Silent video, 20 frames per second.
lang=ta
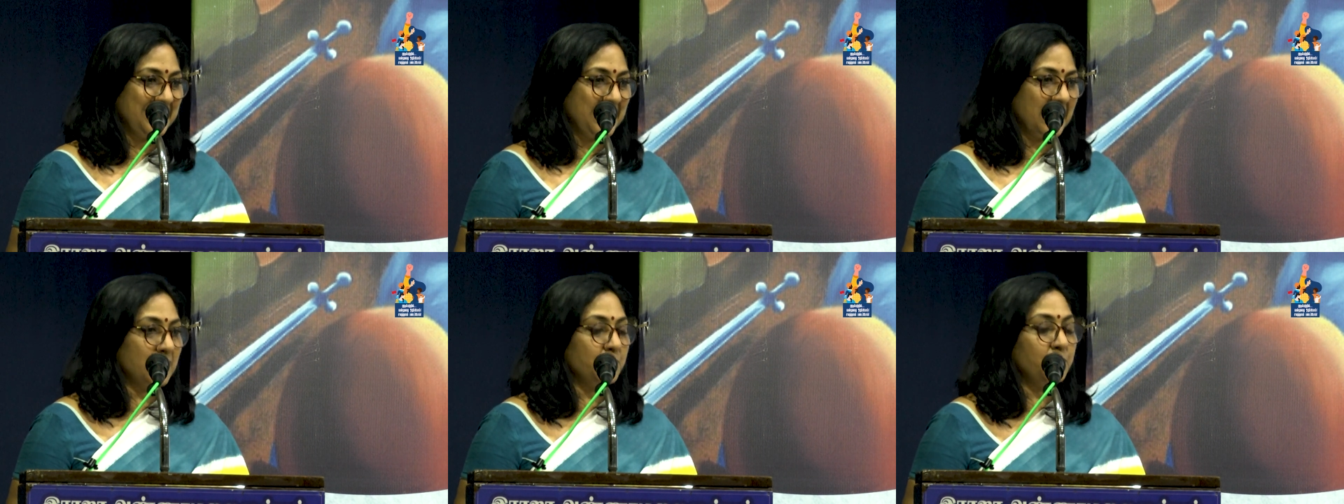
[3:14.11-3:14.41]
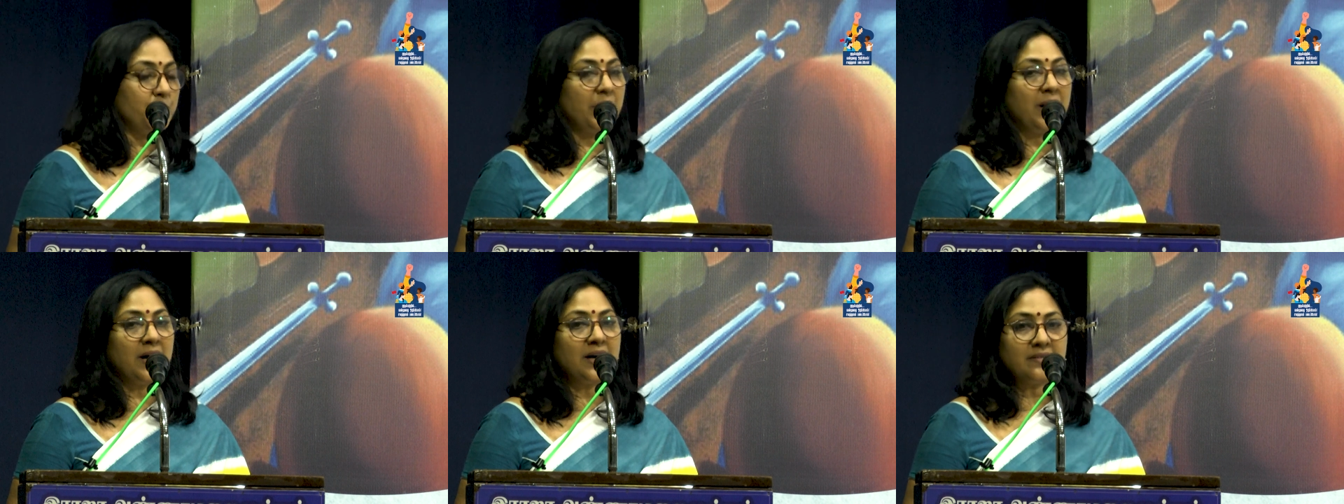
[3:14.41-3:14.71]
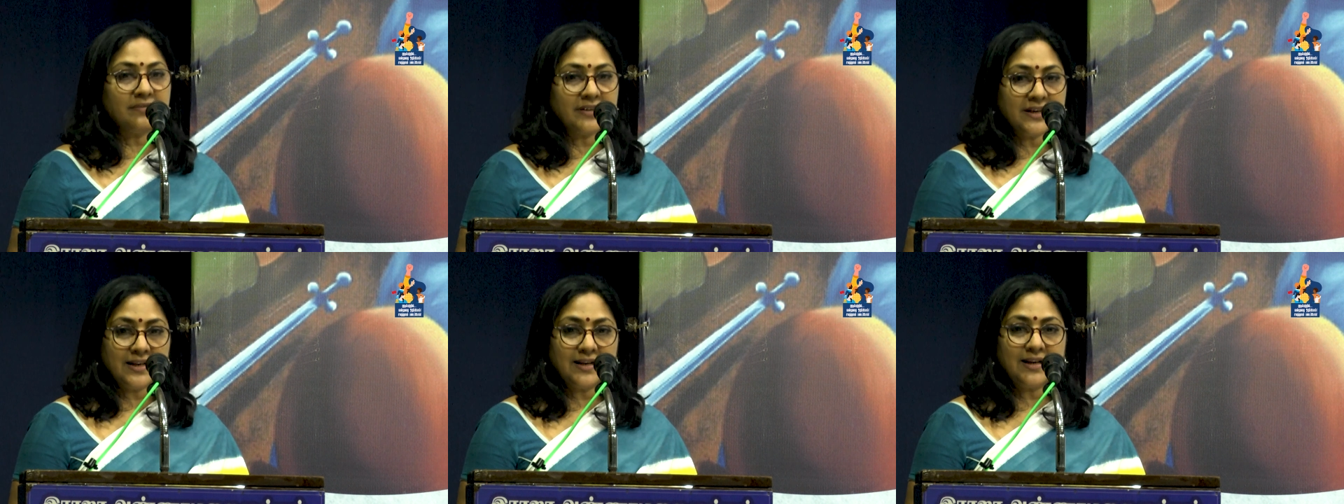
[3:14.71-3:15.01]
கண்
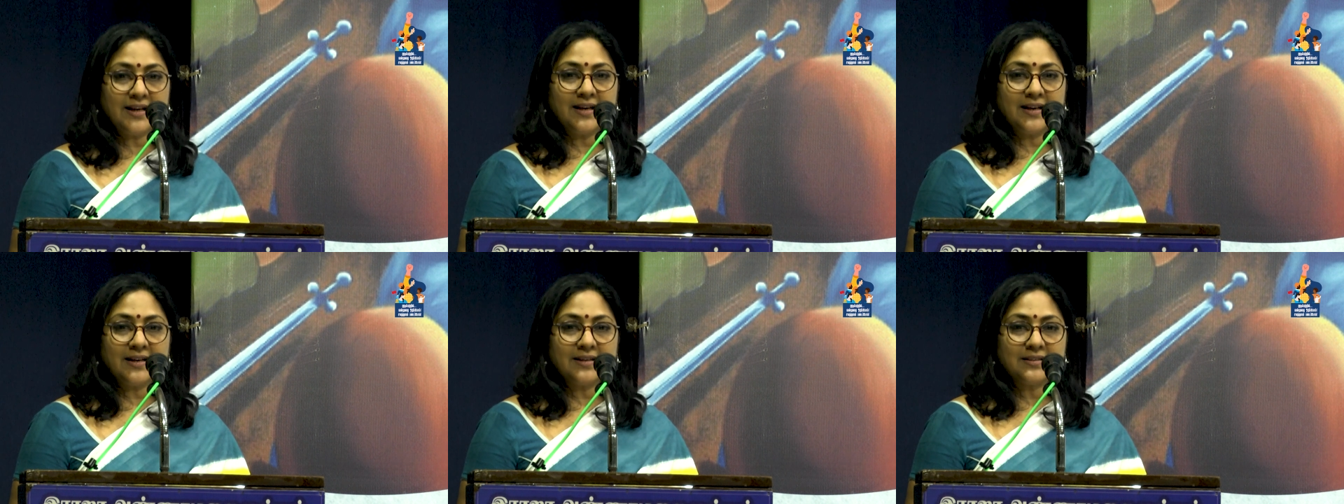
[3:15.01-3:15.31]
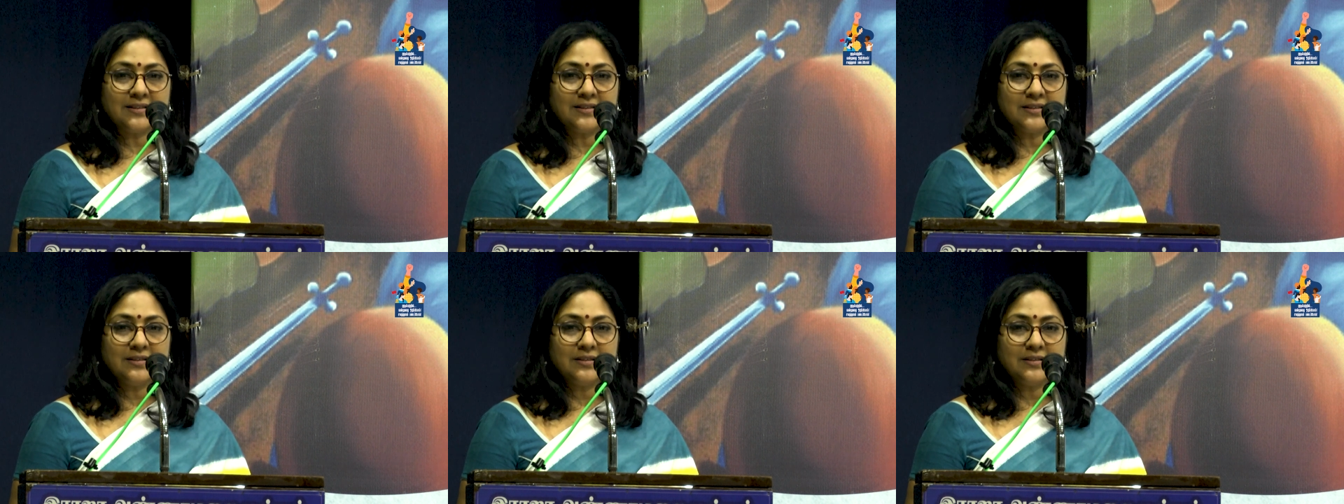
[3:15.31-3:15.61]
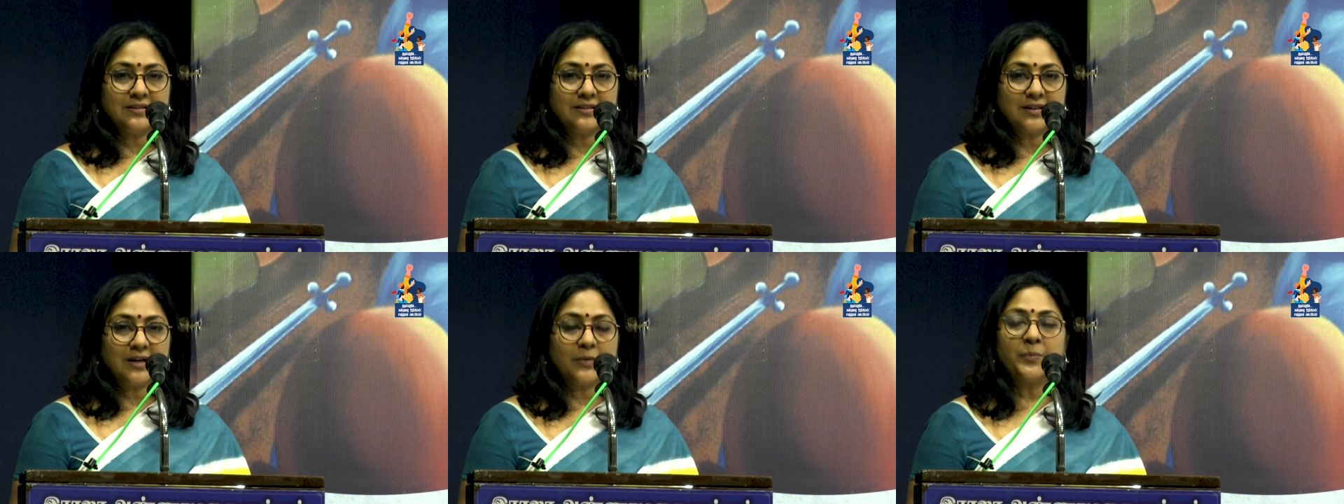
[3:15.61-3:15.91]
பார்வையில
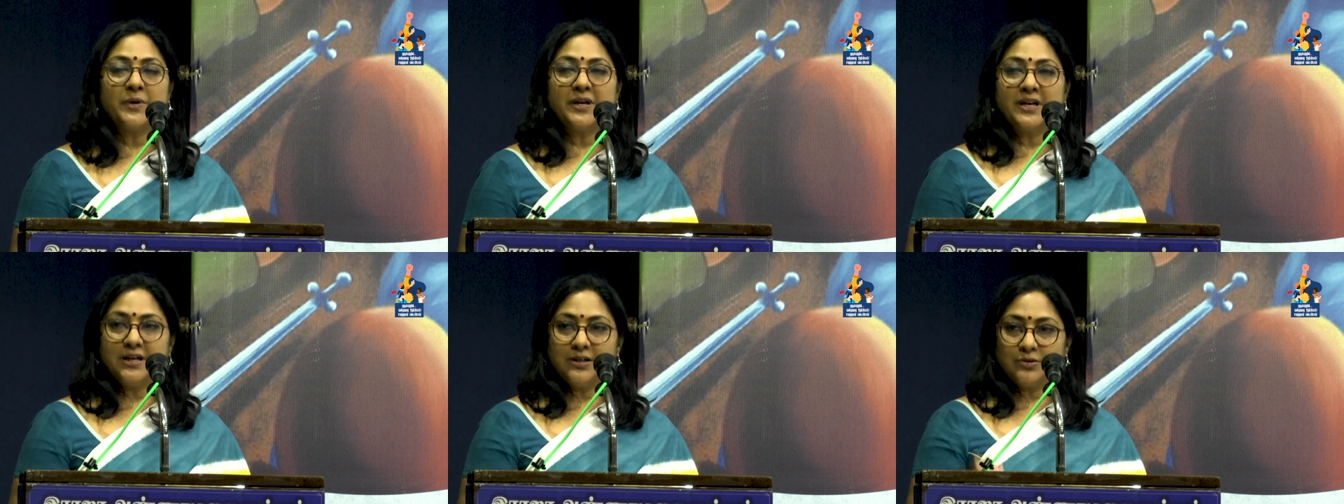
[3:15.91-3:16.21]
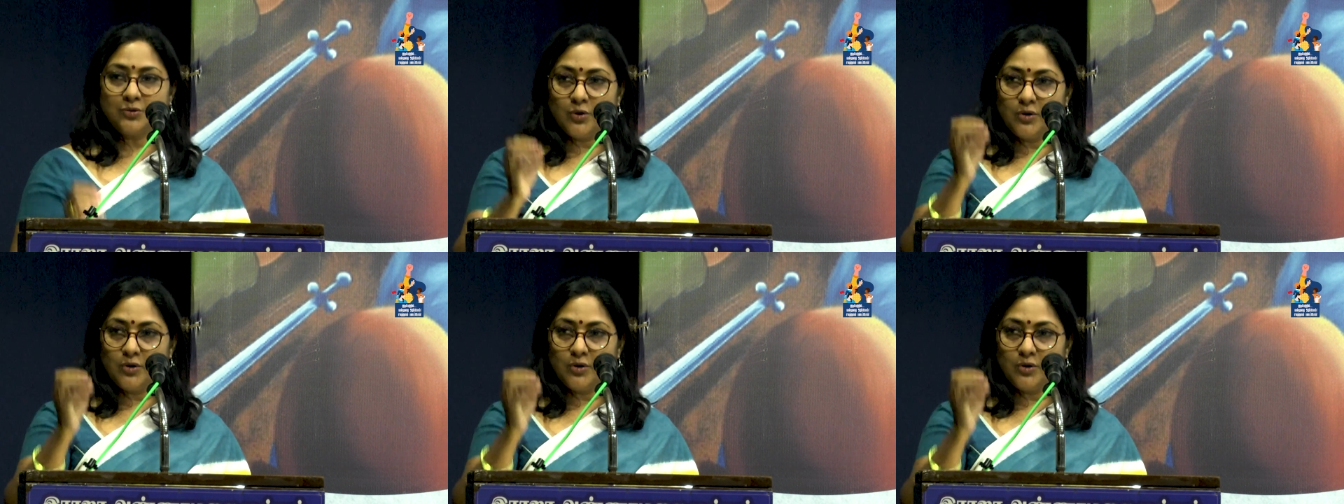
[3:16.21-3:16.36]
அப்படியே